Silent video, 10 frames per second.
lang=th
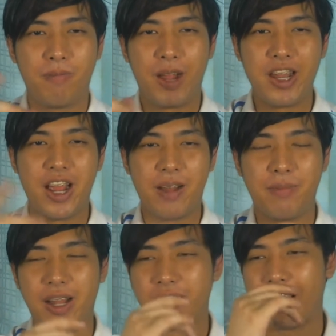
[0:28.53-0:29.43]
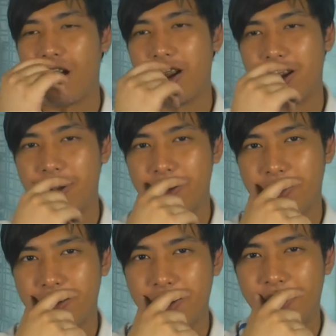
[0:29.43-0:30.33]
ไม่เยอะเหมือนตอน
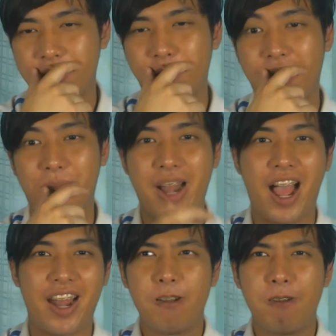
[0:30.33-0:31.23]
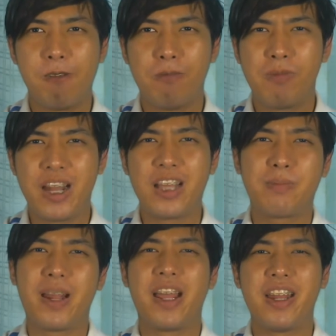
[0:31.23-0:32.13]
ช่วงธรรมดานะ มีเลส
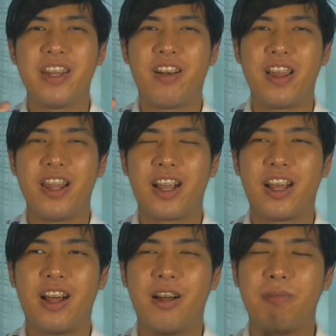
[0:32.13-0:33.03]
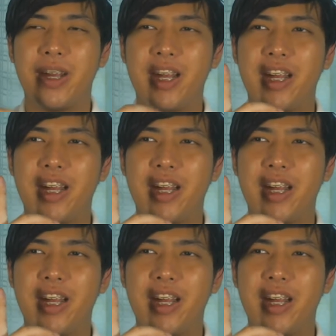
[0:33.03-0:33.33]
เพลย์นิดหน่อย แล้วก็มี